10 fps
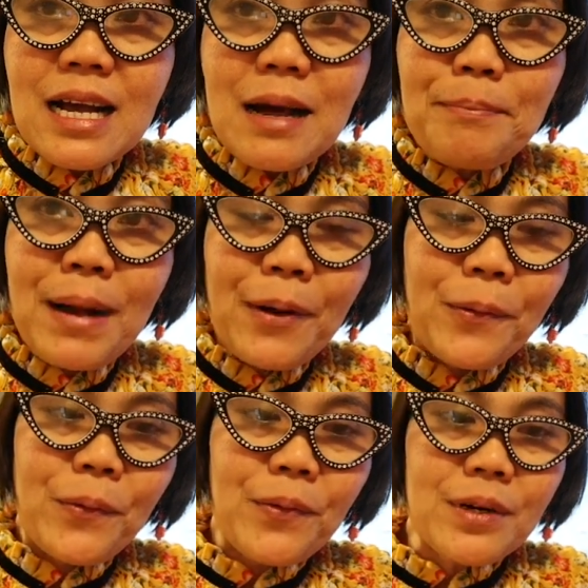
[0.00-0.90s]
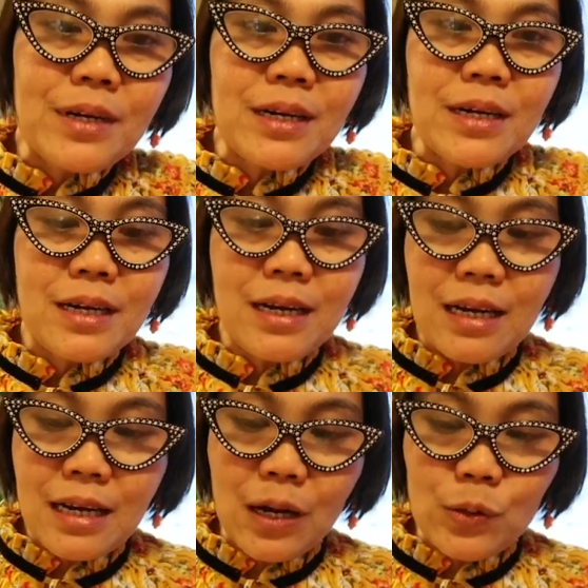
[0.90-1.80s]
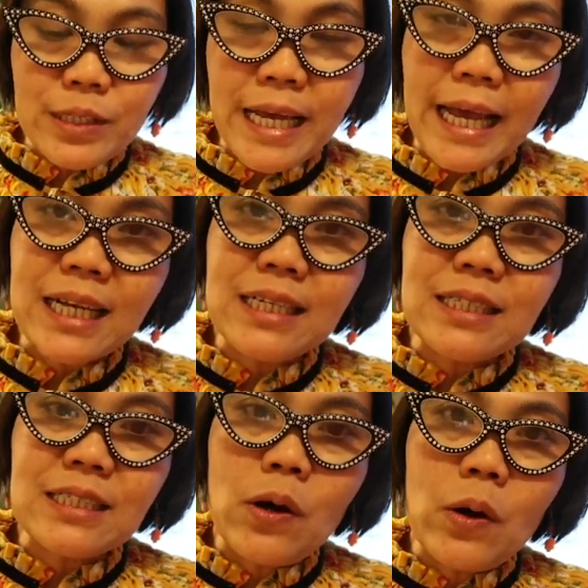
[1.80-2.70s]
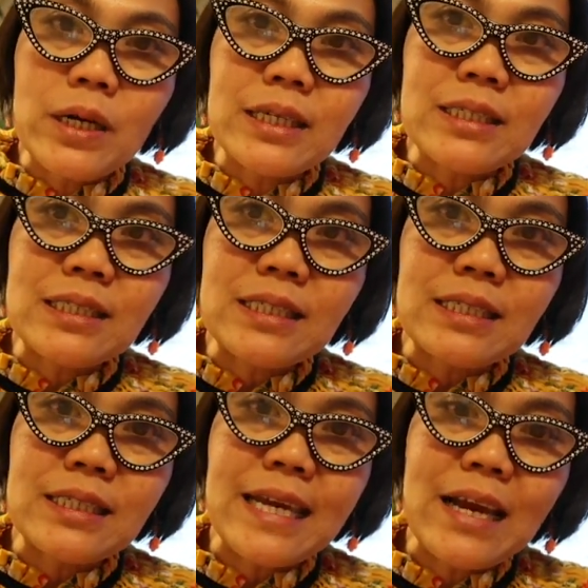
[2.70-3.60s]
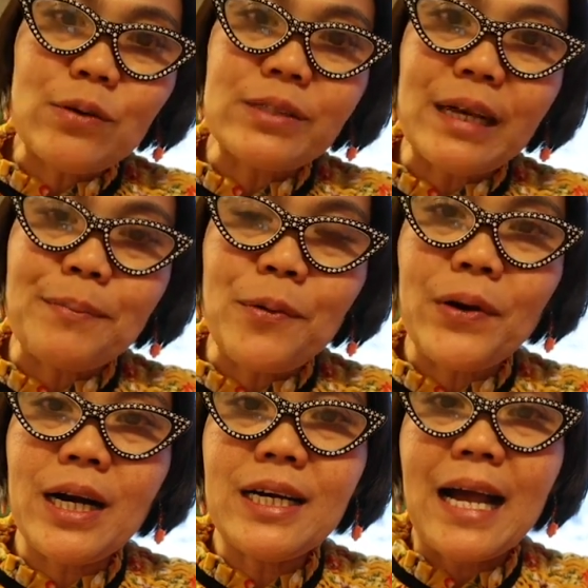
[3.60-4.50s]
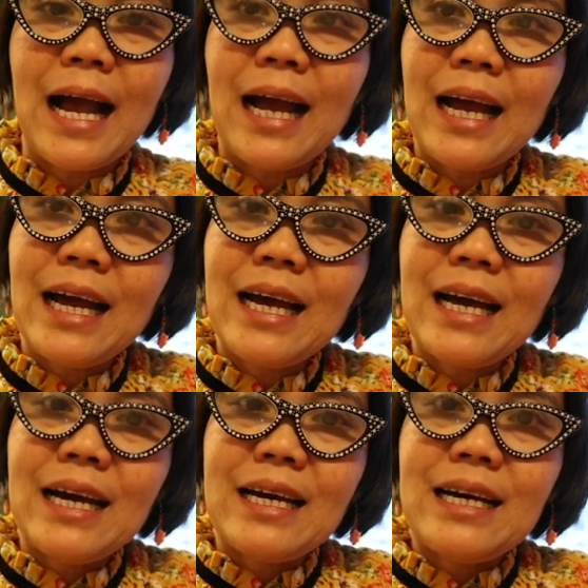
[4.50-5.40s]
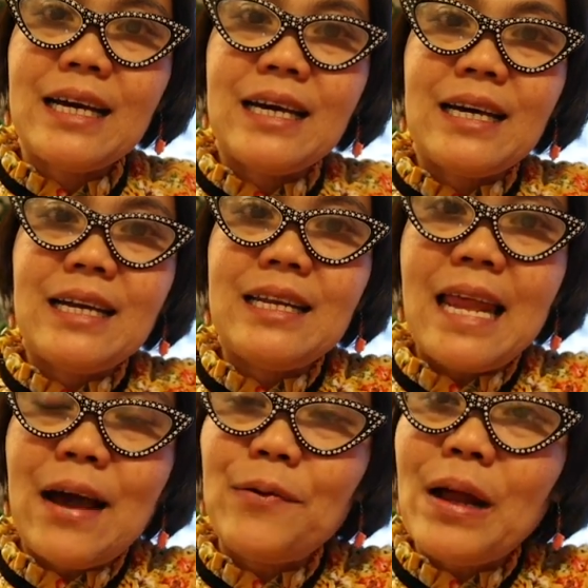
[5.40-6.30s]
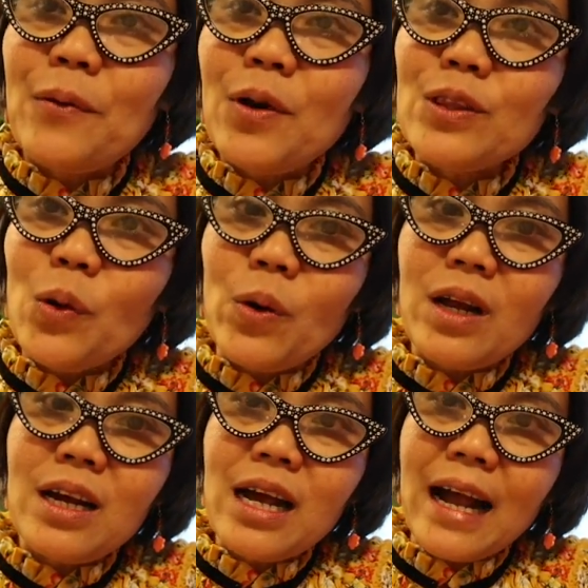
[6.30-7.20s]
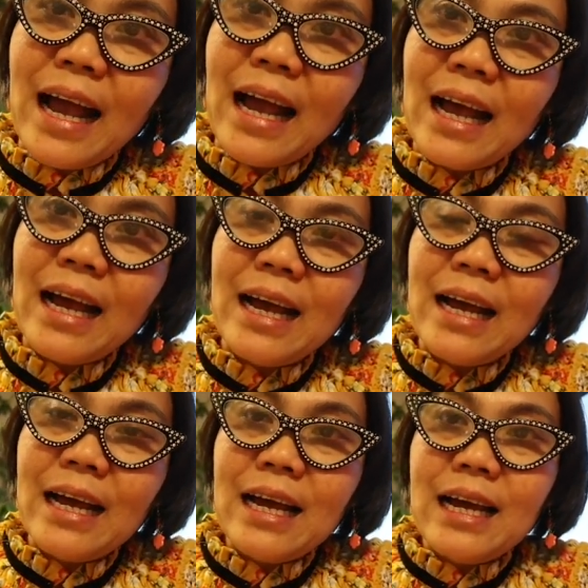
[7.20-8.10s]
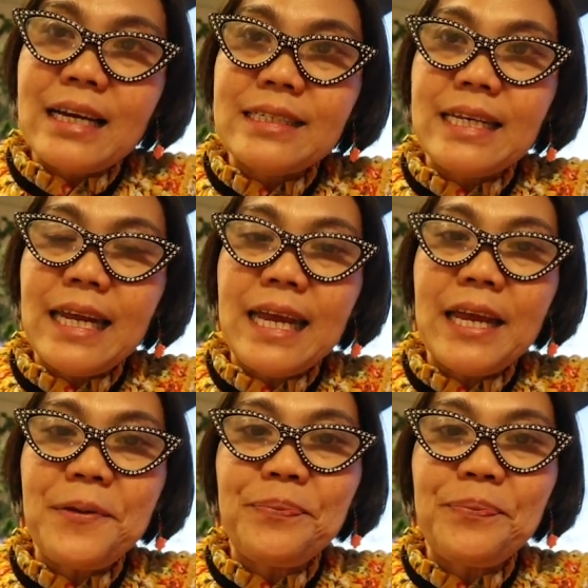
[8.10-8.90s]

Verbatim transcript: กระเป๋า เราเช็คตอนเที่ยวเจ็ดโมงครึ่งอะแล้วเราก็ตกเครื่องอะทีนี้